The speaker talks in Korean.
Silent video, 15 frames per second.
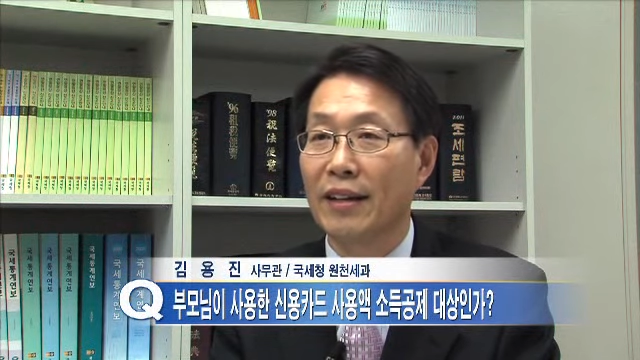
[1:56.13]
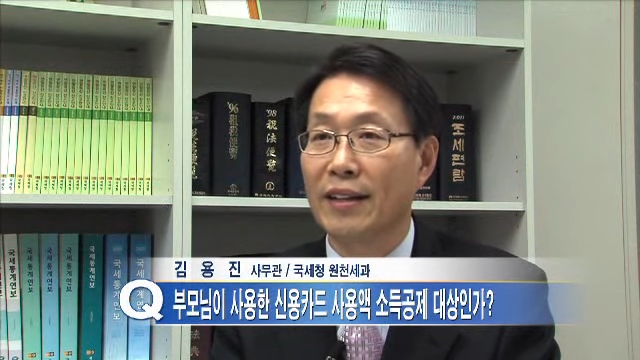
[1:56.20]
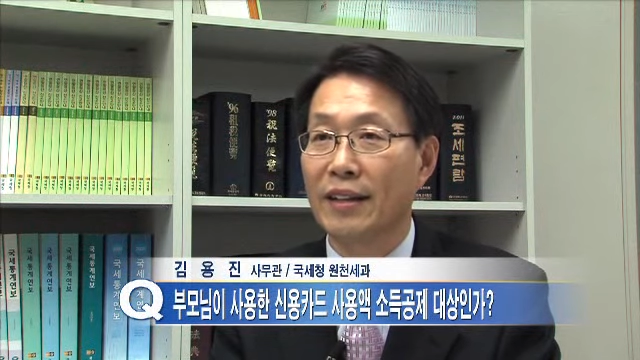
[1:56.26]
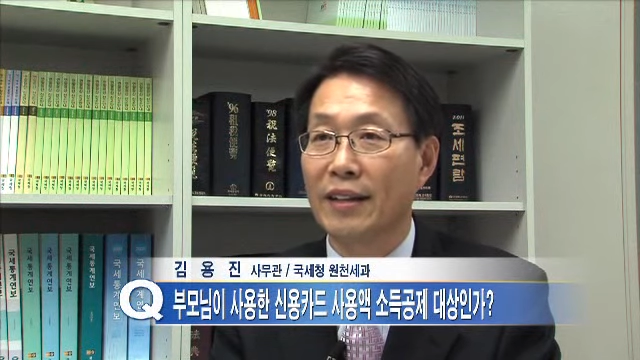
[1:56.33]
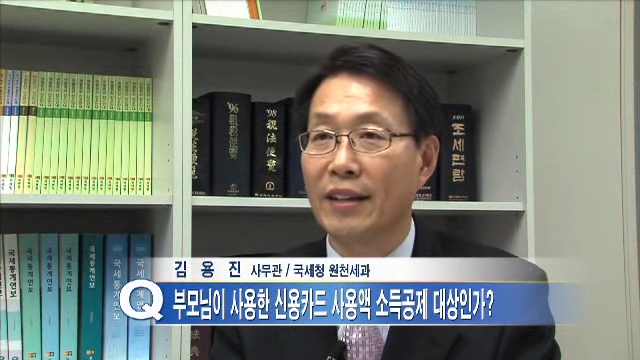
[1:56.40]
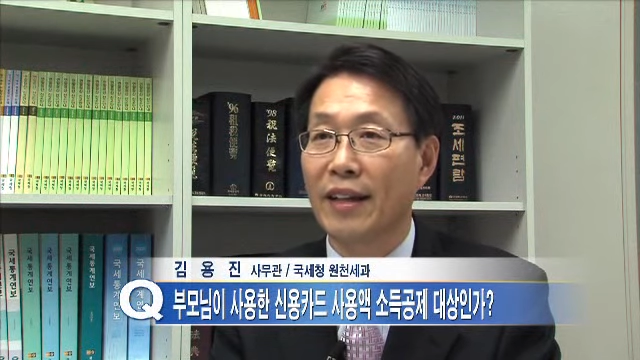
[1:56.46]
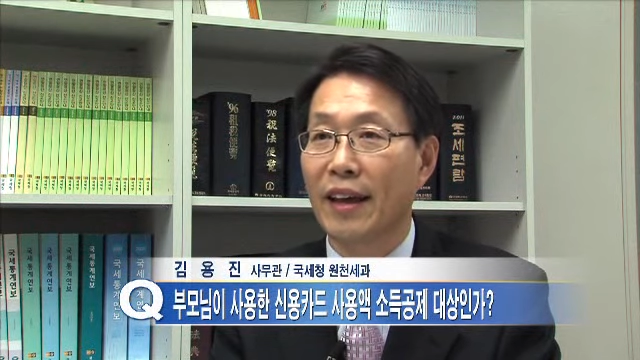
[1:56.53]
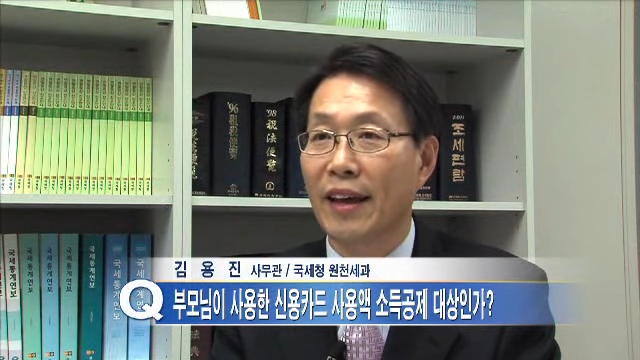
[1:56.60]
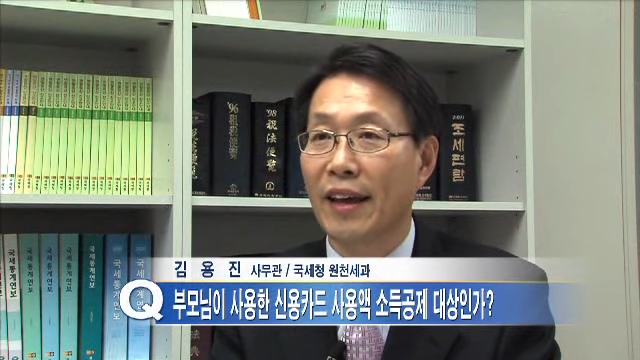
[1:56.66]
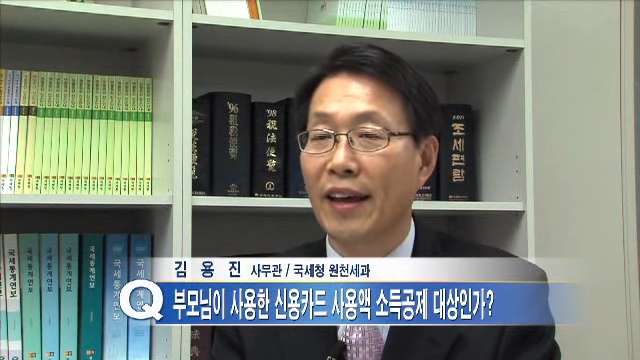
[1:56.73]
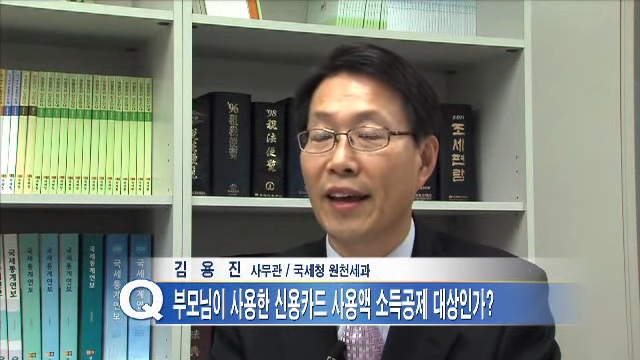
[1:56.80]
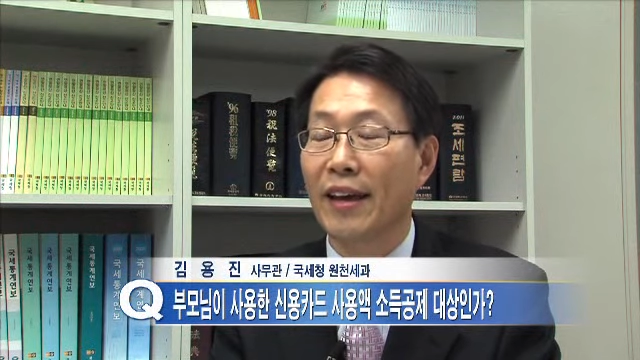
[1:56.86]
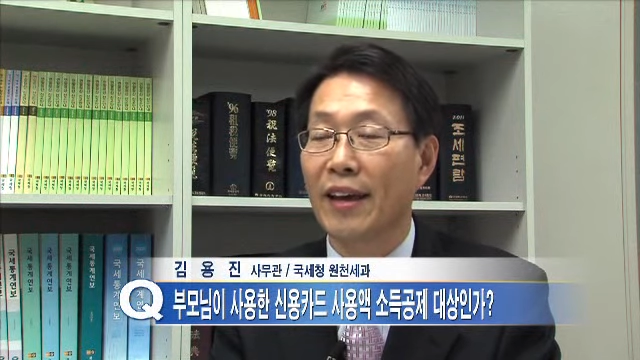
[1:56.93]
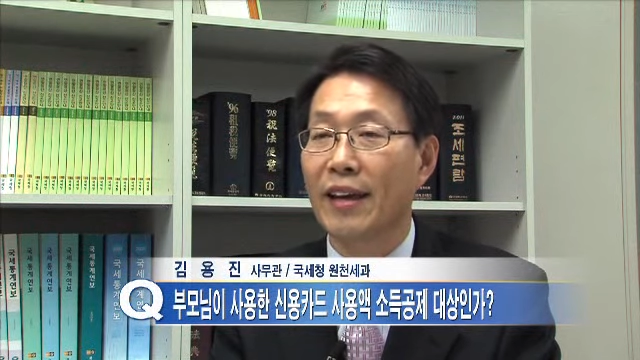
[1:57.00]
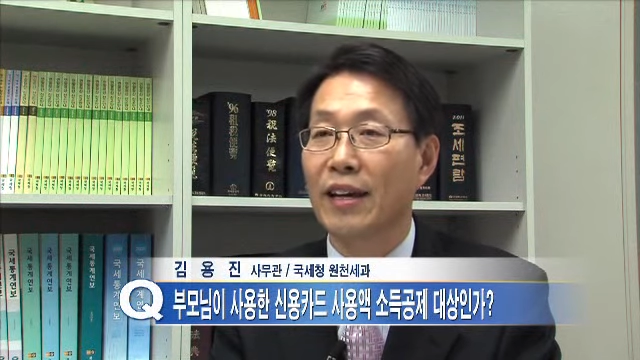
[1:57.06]
이때
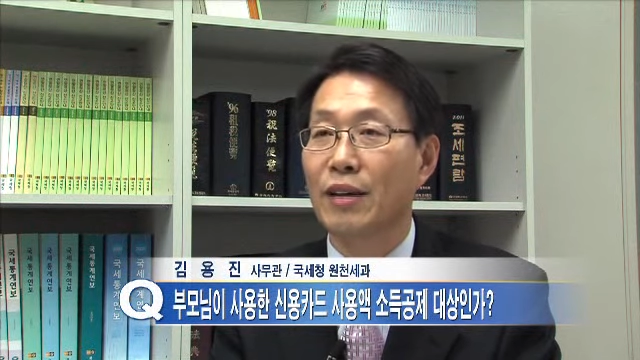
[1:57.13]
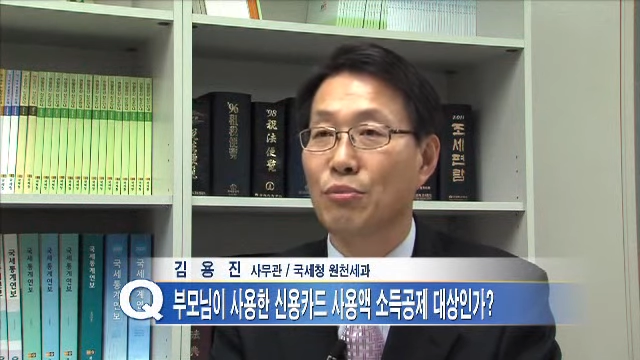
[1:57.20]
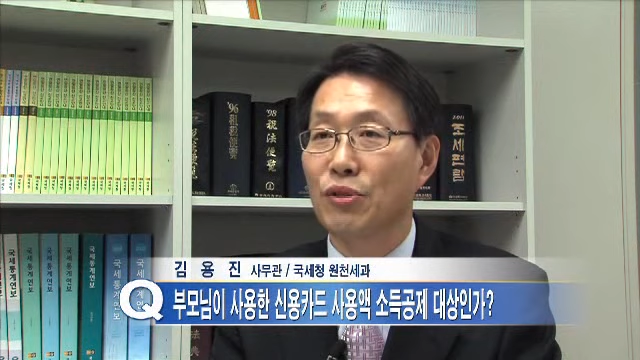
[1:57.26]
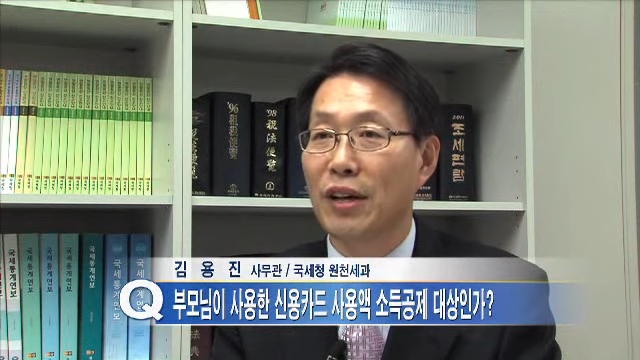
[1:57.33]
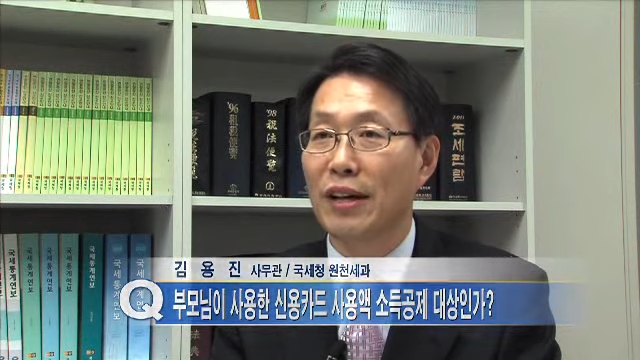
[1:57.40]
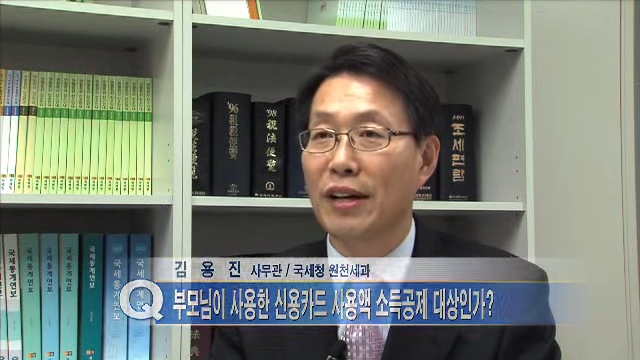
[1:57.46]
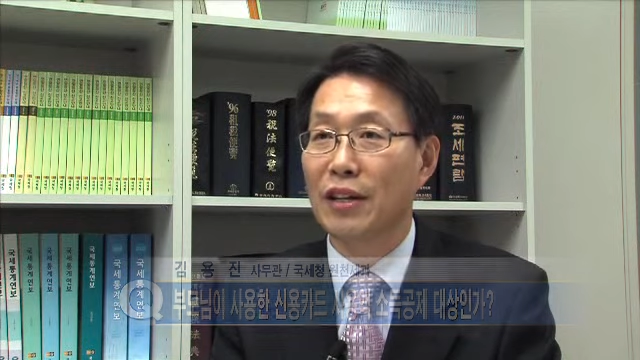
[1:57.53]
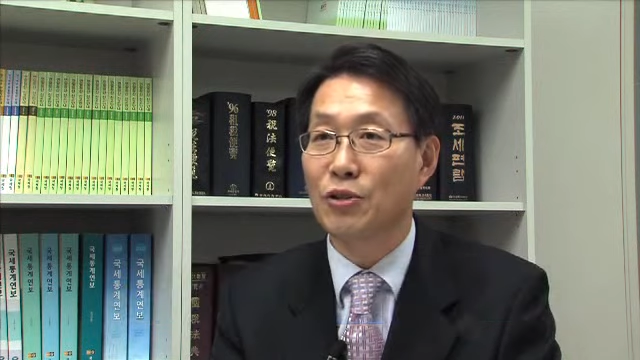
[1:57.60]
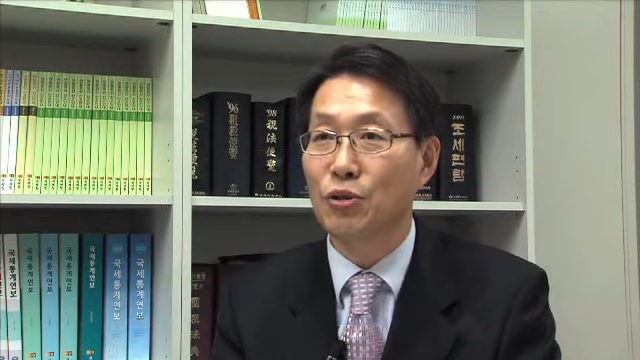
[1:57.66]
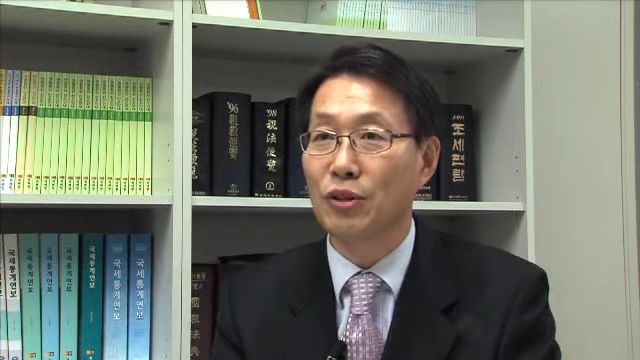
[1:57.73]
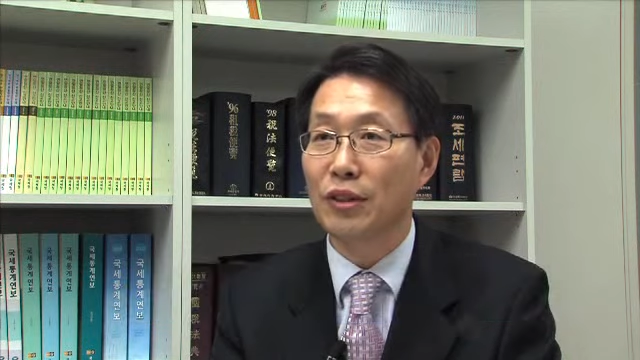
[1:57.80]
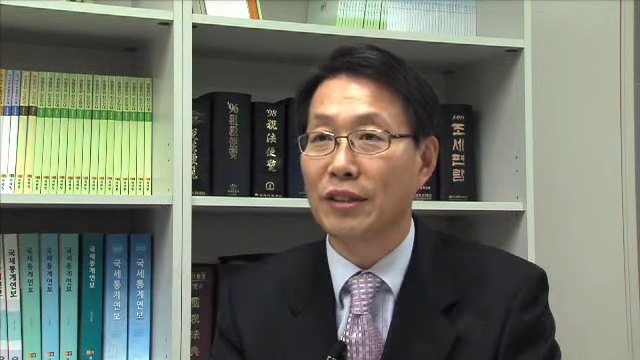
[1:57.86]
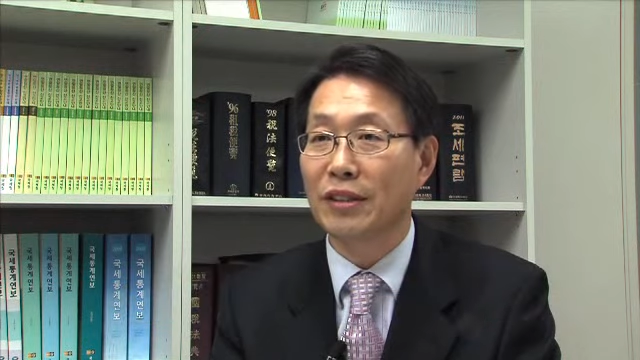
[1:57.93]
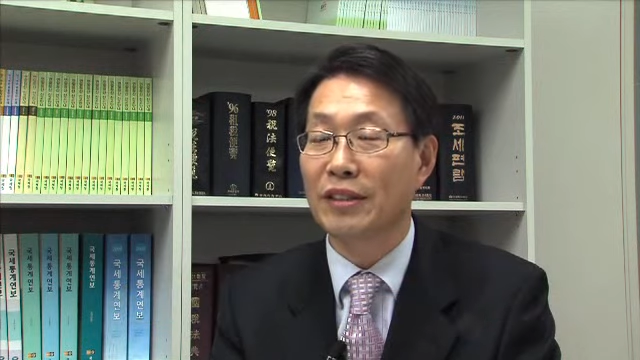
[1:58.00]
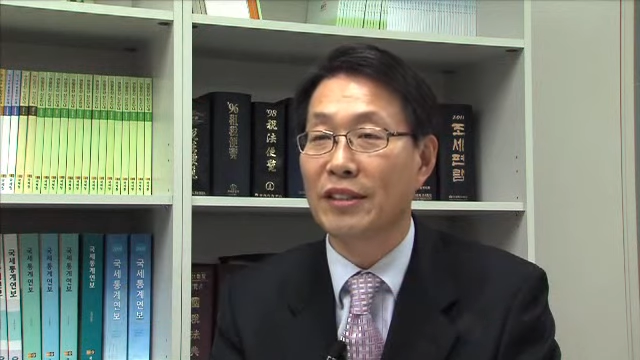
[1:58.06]

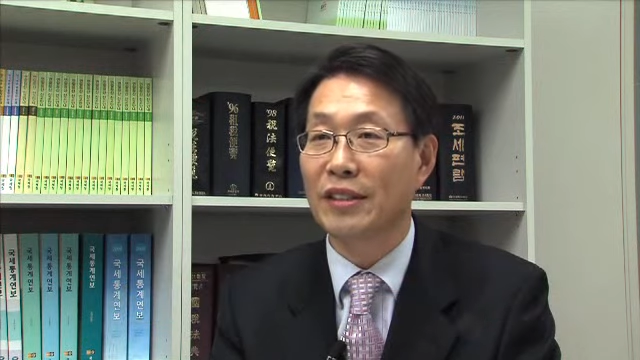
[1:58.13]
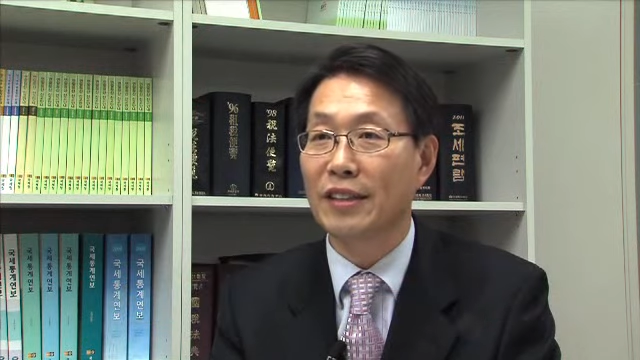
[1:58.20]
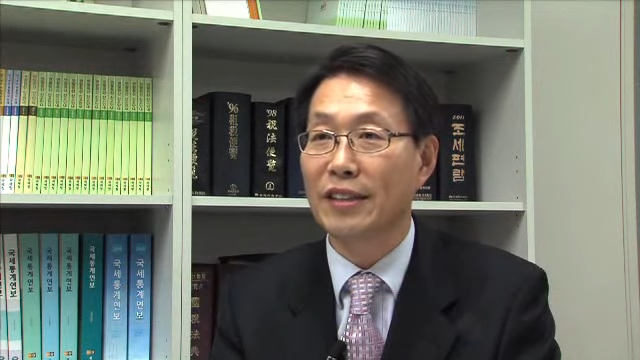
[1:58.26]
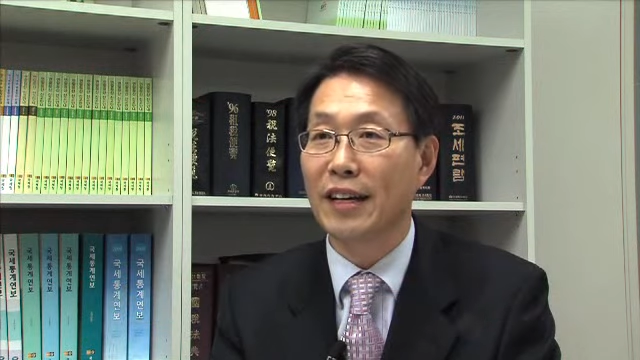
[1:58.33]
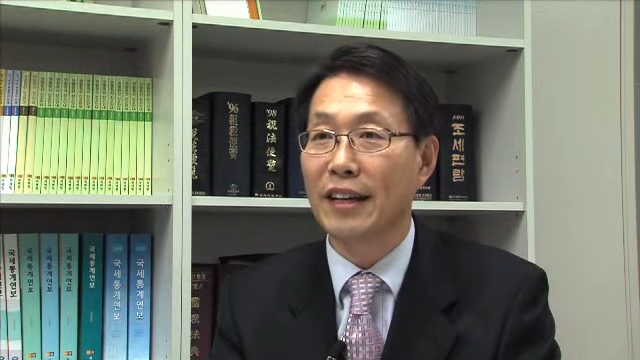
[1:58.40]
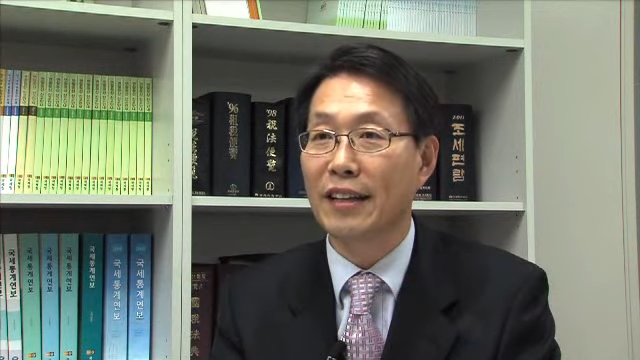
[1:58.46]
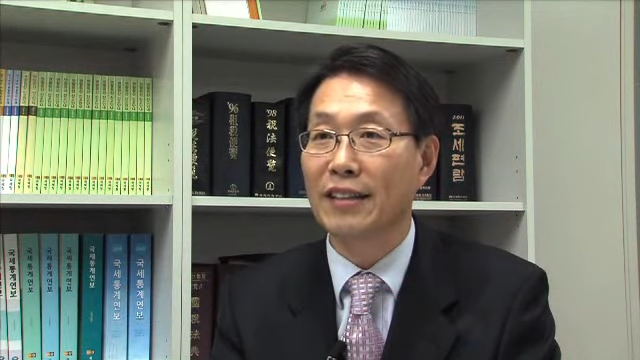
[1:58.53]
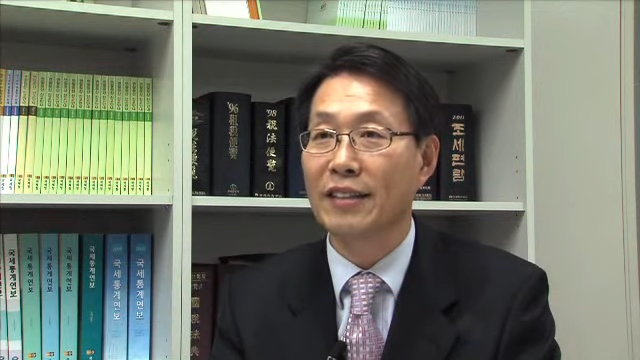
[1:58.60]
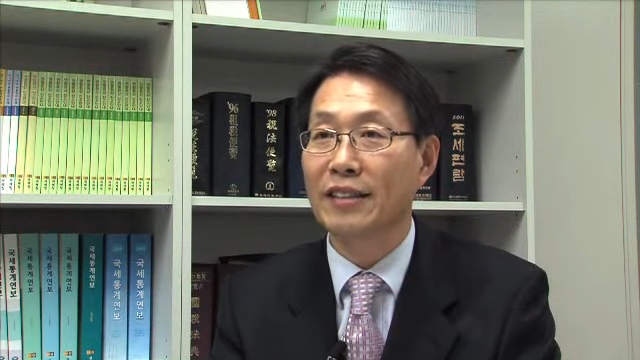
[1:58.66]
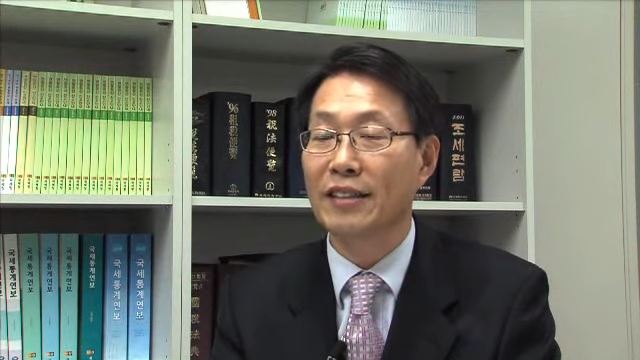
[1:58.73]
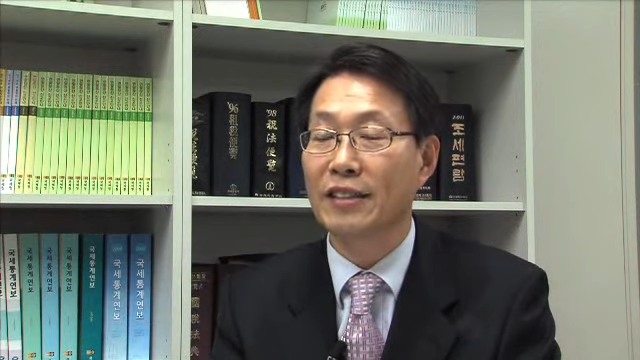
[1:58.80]
부양가족은 연간